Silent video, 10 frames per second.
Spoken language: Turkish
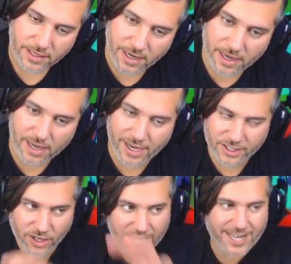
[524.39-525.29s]
Ah. Ah,
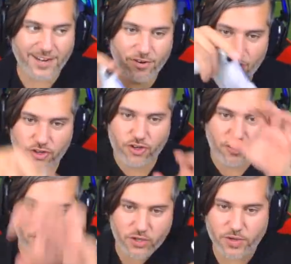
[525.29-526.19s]
şöyle çık
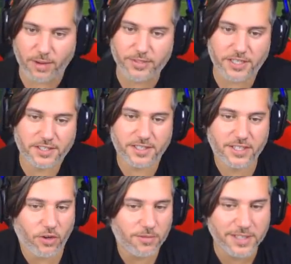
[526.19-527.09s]
çık çık
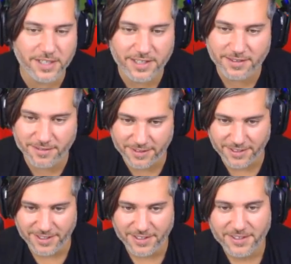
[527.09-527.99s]
yapacaktık. Olmadı.
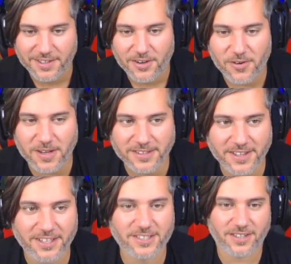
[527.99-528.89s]
Gol
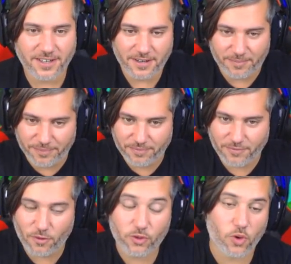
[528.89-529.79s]
attıktan sonra.
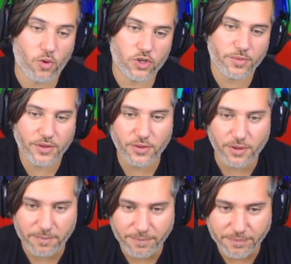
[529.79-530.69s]
O çok hoşuma gidiyor.